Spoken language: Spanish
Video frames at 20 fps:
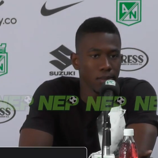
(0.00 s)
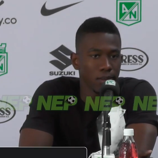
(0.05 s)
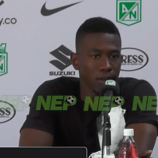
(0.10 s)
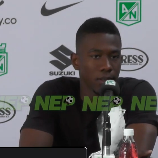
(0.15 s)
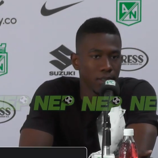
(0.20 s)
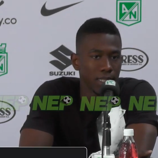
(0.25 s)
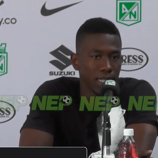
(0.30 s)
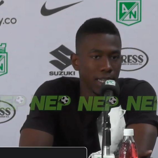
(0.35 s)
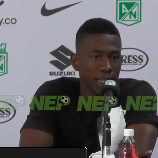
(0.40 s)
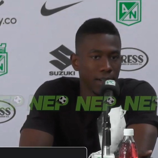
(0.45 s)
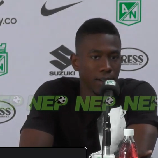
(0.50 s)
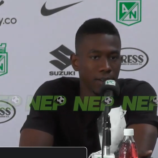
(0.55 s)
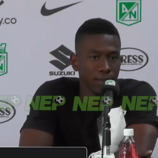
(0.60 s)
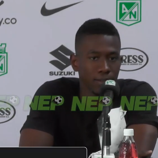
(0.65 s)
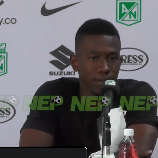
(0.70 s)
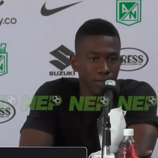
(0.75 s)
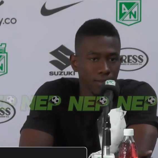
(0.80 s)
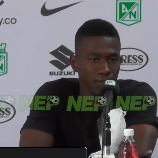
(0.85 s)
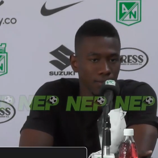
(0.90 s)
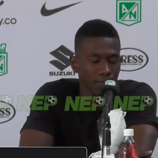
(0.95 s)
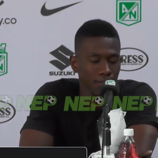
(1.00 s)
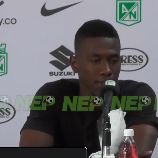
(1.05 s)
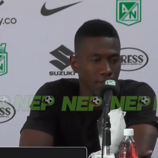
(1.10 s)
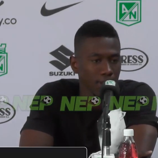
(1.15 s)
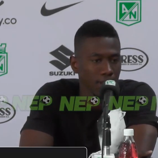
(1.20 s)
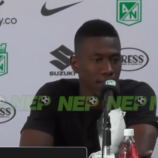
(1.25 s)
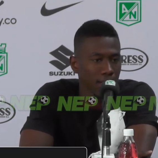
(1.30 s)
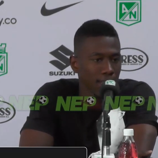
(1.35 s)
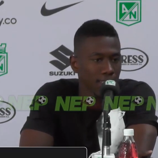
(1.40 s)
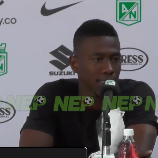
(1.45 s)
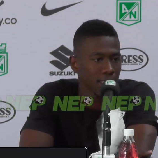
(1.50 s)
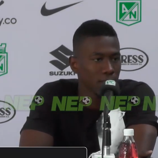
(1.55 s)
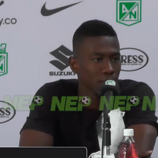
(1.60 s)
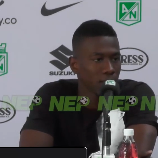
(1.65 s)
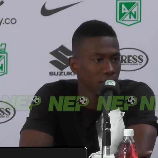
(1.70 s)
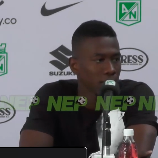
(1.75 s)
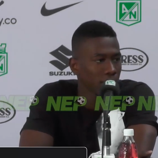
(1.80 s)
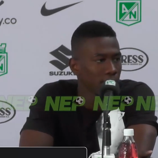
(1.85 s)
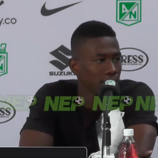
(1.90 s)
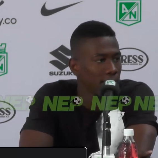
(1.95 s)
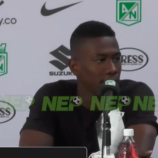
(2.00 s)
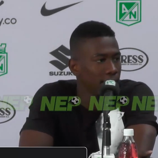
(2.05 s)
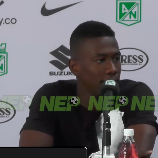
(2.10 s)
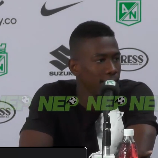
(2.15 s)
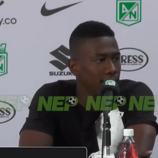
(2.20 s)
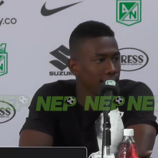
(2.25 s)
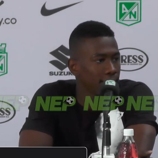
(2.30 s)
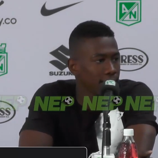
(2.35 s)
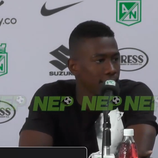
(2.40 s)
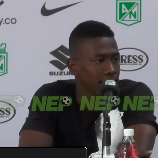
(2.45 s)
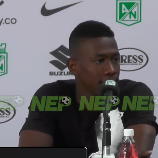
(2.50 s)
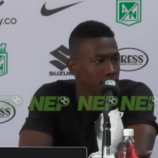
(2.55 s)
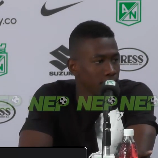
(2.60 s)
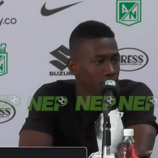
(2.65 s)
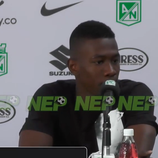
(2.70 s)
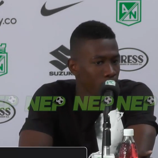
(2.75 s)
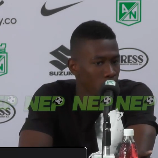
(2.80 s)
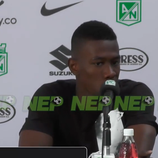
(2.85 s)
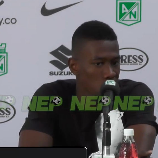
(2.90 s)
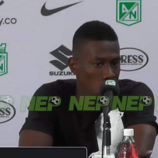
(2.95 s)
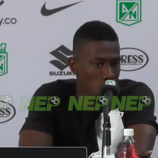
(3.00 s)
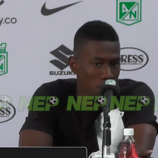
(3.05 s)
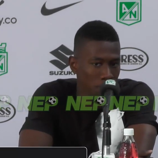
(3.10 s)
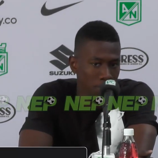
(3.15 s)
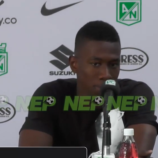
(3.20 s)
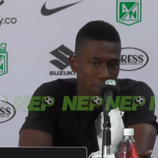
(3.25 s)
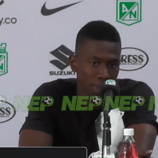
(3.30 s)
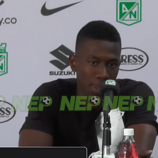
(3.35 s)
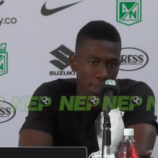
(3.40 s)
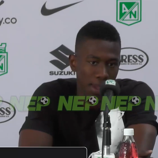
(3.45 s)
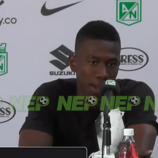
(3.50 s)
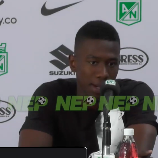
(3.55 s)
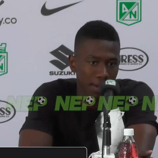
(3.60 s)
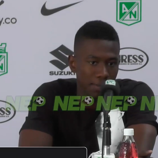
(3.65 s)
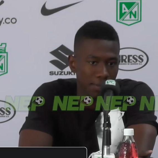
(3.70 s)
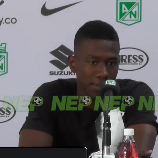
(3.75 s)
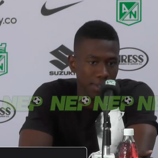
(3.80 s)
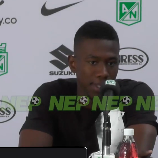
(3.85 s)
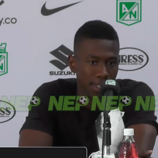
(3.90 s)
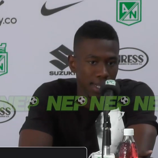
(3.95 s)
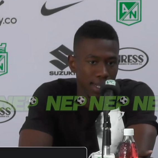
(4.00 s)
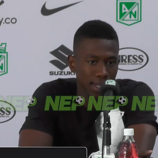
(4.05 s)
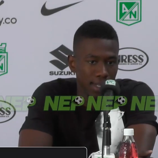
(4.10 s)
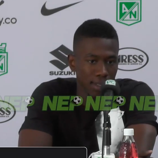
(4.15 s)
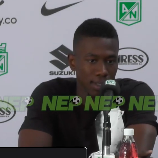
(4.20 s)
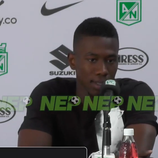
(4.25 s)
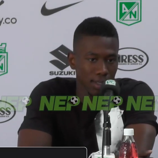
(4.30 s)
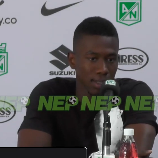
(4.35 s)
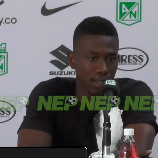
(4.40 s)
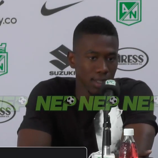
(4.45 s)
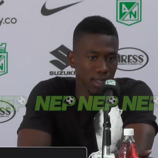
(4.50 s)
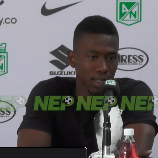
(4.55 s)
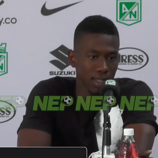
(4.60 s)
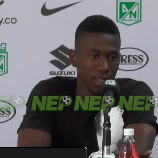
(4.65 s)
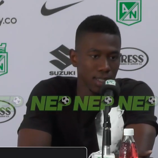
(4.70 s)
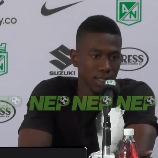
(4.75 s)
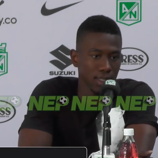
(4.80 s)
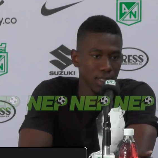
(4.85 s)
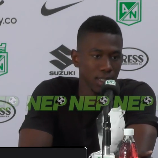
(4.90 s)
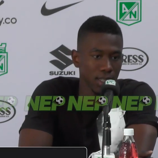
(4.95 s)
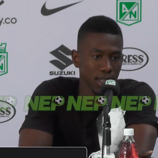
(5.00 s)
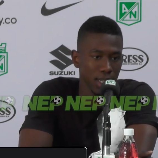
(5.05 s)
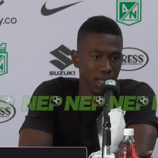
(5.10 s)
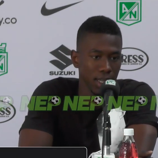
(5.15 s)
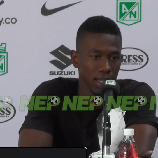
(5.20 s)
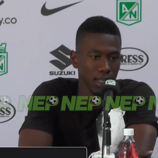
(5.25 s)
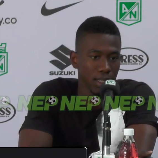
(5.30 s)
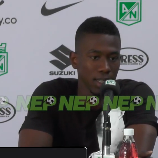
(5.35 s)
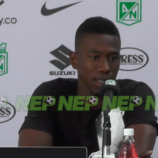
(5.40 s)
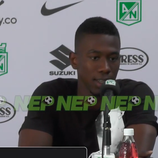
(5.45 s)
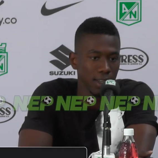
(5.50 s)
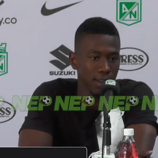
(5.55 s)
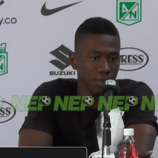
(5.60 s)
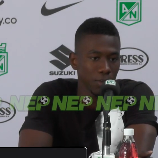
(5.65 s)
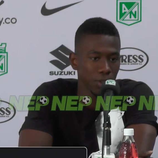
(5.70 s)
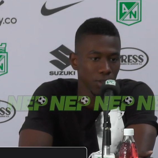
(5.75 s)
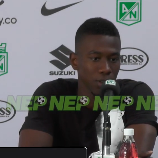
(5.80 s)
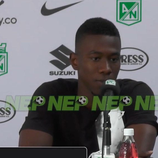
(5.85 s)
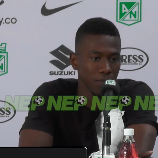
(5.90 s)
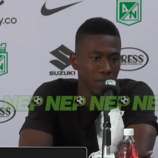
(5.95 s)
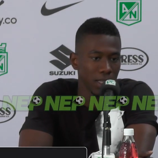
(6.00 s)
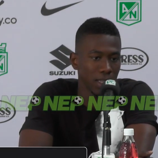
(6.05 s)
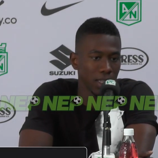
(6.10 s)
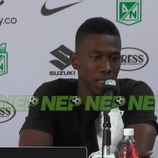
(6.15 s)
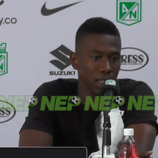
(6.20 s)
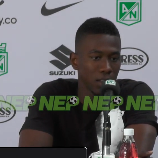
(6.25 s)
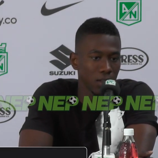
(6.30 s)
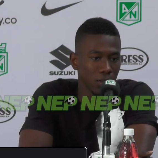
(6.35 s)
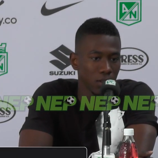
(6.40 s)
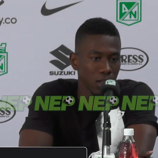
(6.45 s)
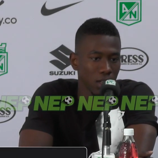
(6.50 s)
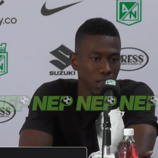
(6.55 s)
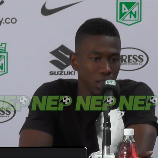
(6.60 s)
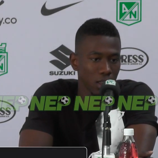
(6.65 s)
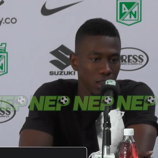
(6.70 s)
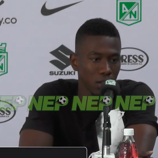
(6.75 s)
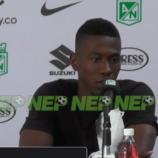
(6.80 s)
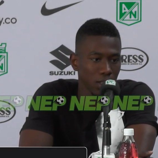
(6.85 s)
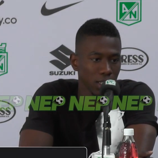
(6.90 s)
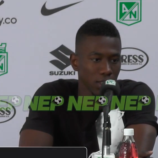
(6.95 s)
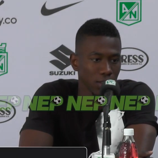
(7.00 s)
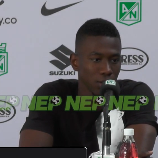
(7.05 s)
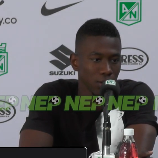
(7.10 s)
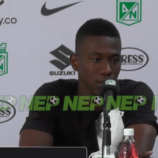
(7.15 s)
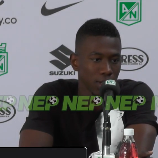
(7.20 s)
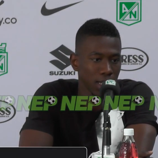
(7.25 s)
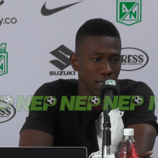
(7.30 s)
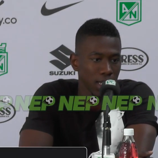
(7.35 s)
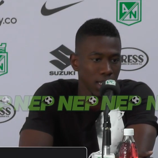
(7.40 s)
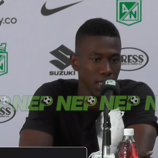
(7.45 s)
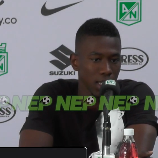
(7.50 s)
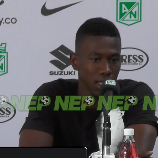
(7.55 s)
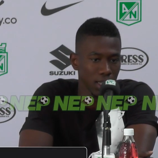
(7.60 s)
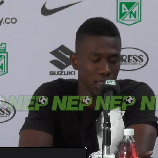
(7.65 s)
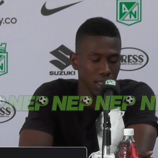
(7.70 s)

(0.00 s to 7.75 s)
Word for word: pero ya regresa el torneo de la liga que al final es el que, debemos competir en lo, que es hora de